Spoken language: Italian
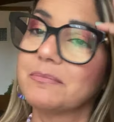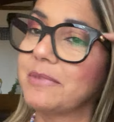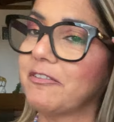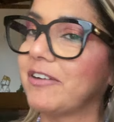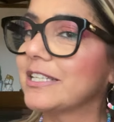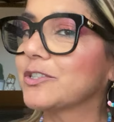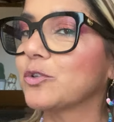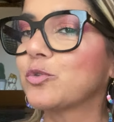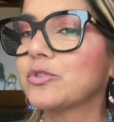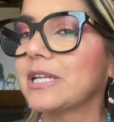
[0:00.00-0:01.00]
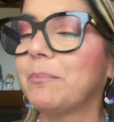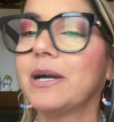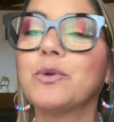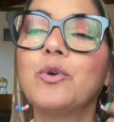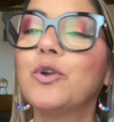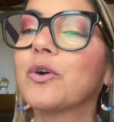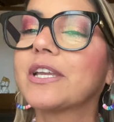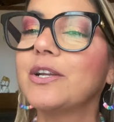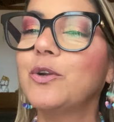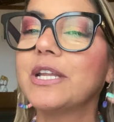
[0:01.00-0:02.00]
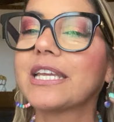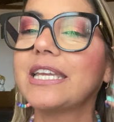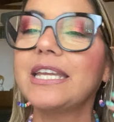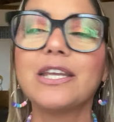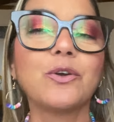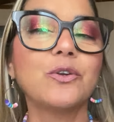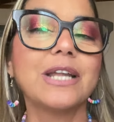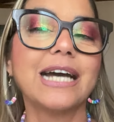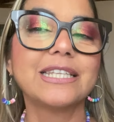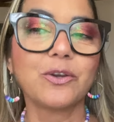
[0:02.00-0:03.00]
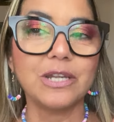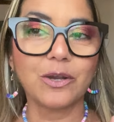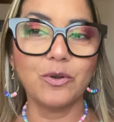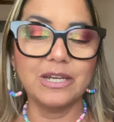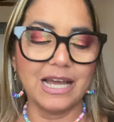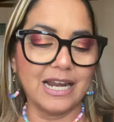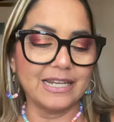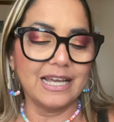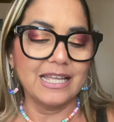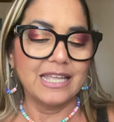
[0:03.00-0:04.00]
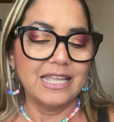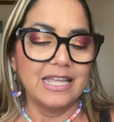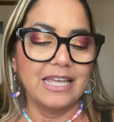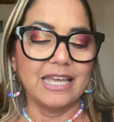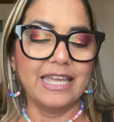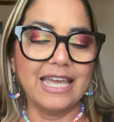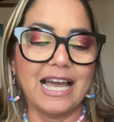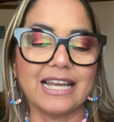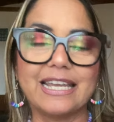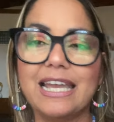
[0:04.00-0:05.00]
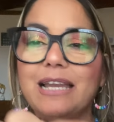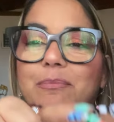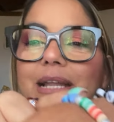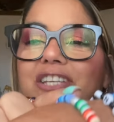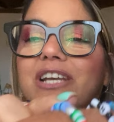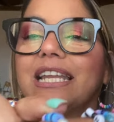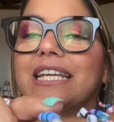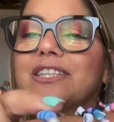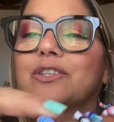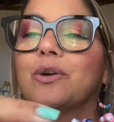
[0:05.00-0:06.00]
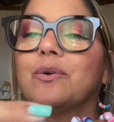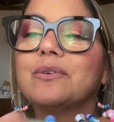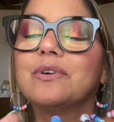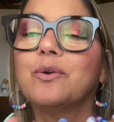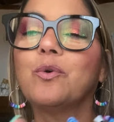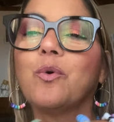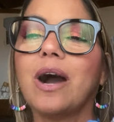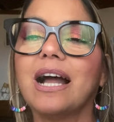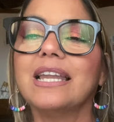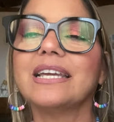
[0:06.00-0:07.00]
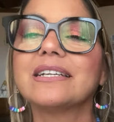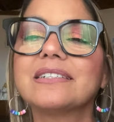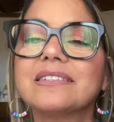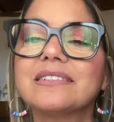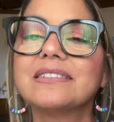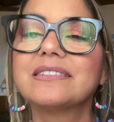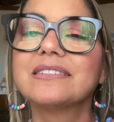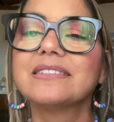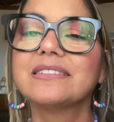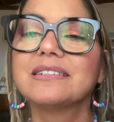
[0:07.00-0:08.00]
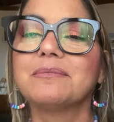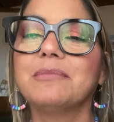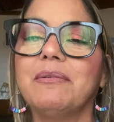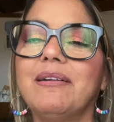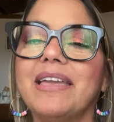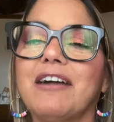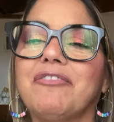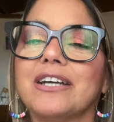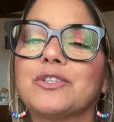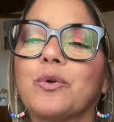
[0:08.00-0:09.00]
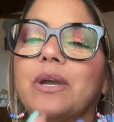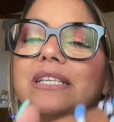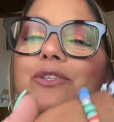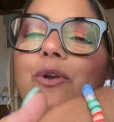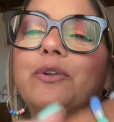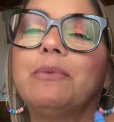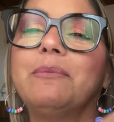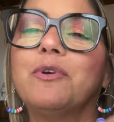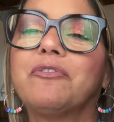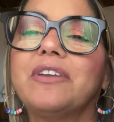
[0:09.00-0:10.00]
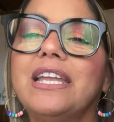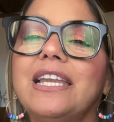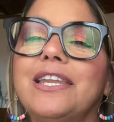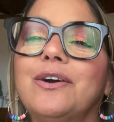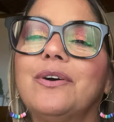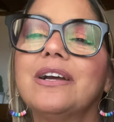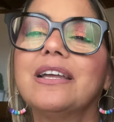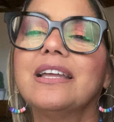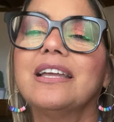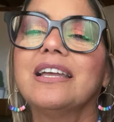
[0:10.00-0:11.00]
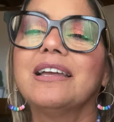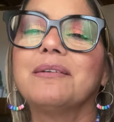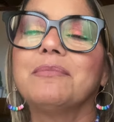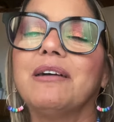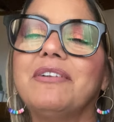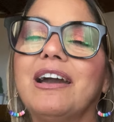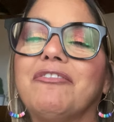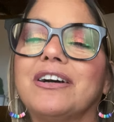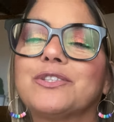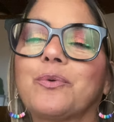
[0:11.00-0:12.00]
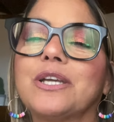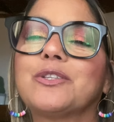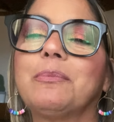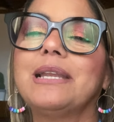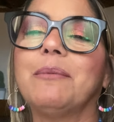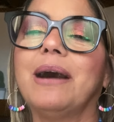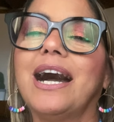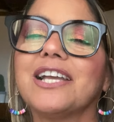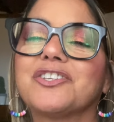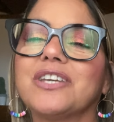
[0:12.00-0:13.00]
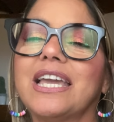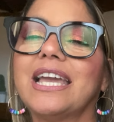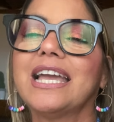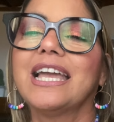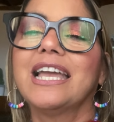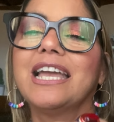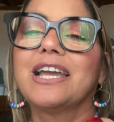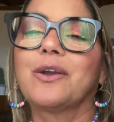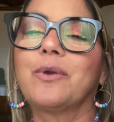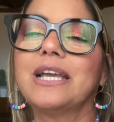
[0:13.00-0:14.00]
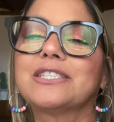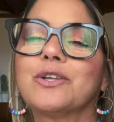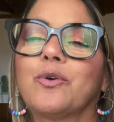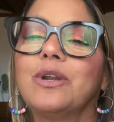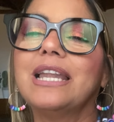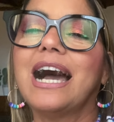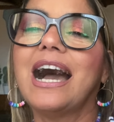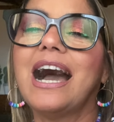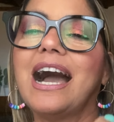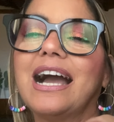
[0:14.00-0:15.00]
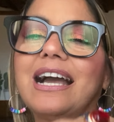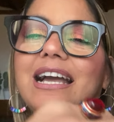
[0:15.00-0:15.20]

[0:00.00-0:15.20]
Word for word: mi ha fatto tutta la parullo, l'orecchini colorati con la collana e anche il braccialetto uguale. Mi aveva già fatto questo con il nome di mio figlio, mi aveva fatto questo per la pace, questo con la